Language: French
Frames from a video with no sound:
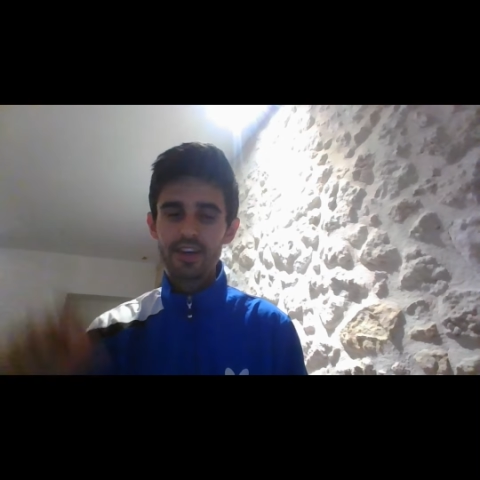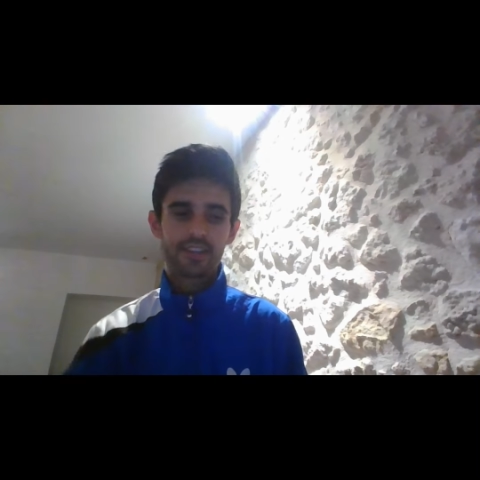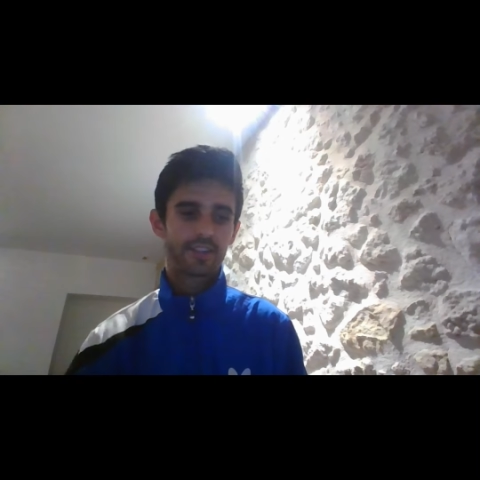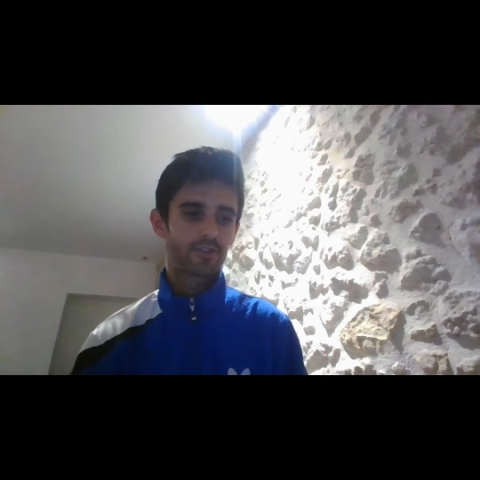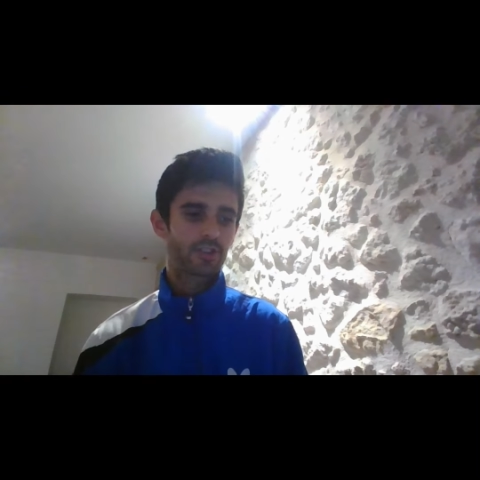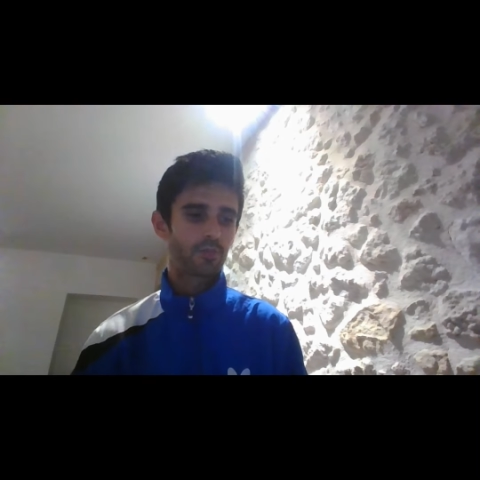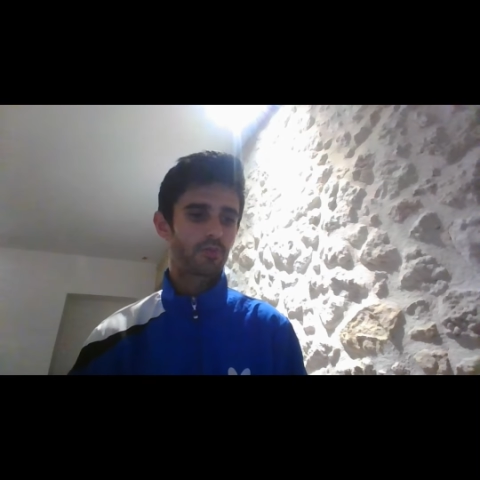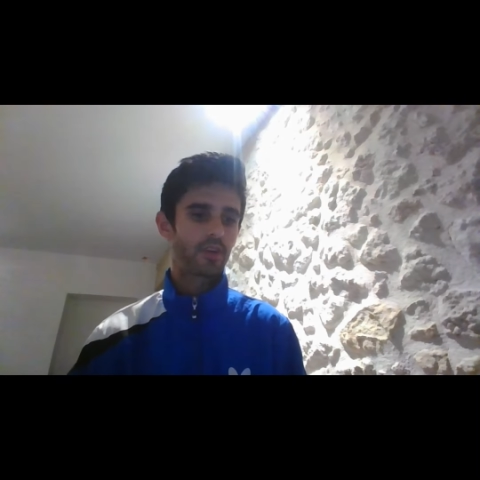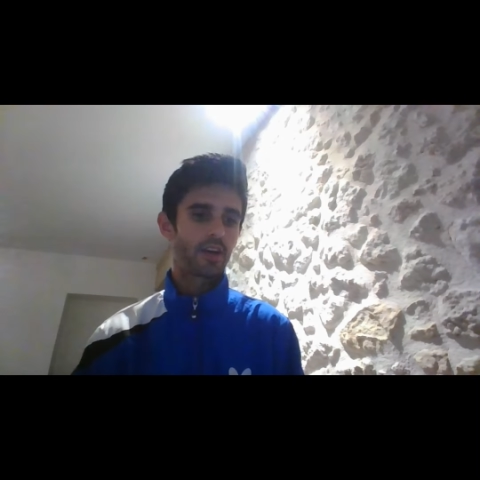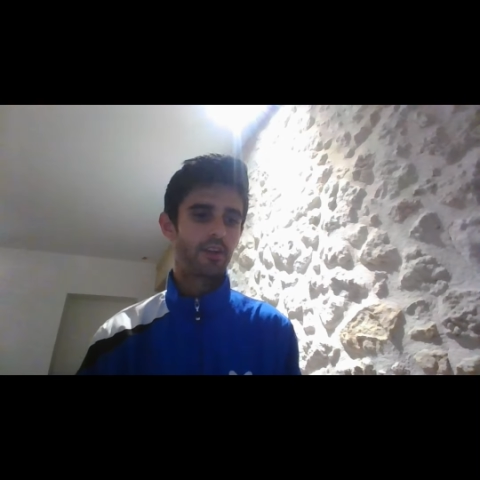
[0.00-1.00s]
c'est le
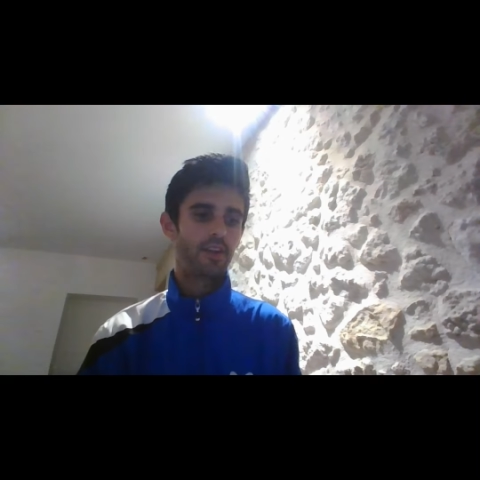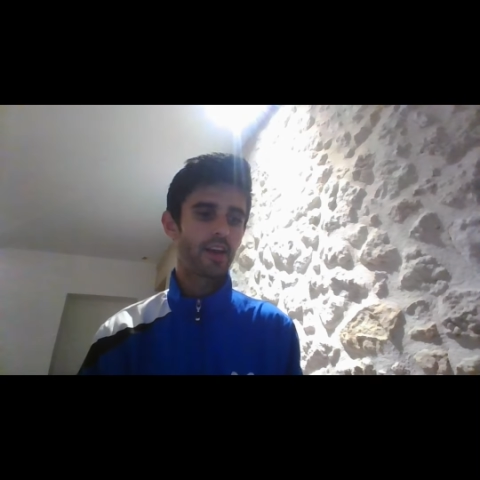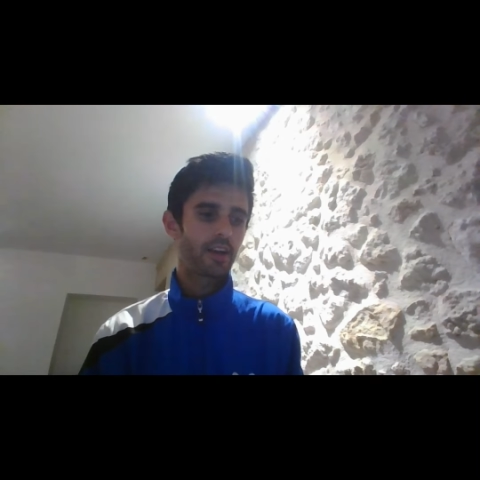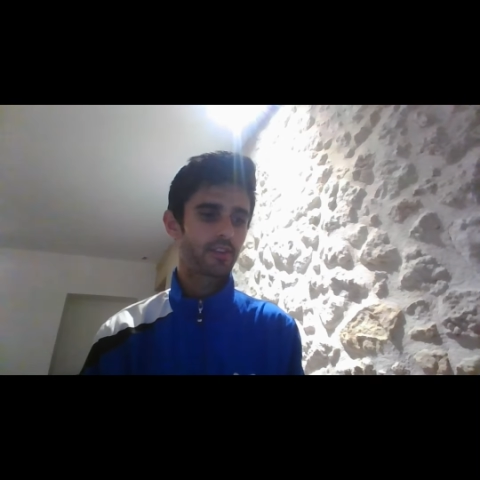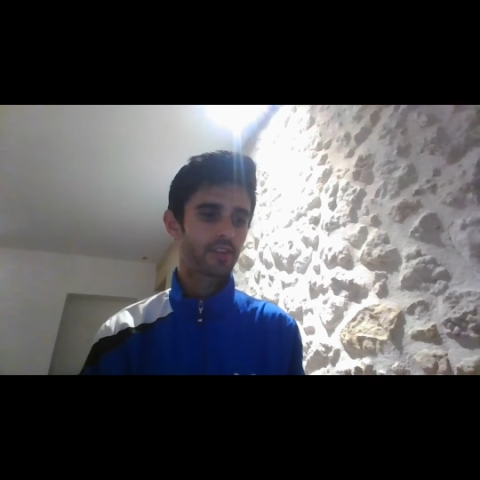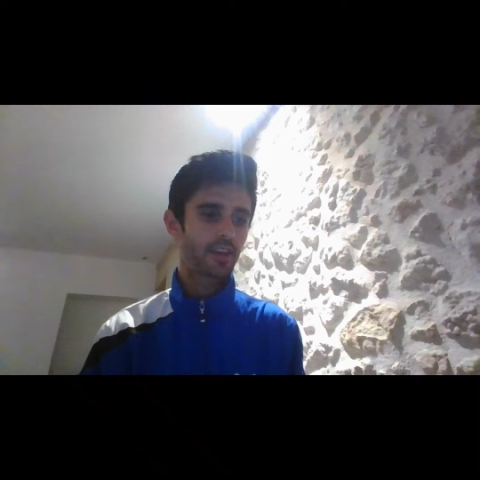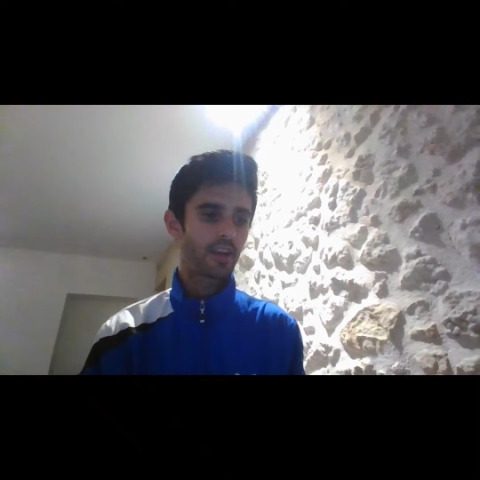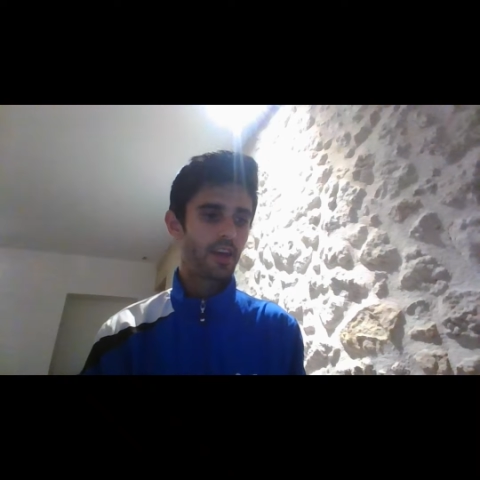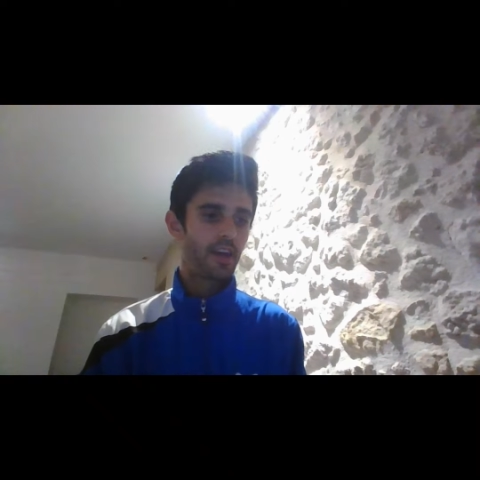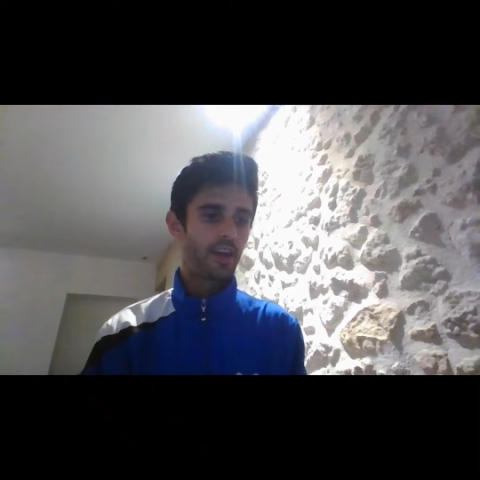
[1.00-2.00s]
championnat euh, néerlandais,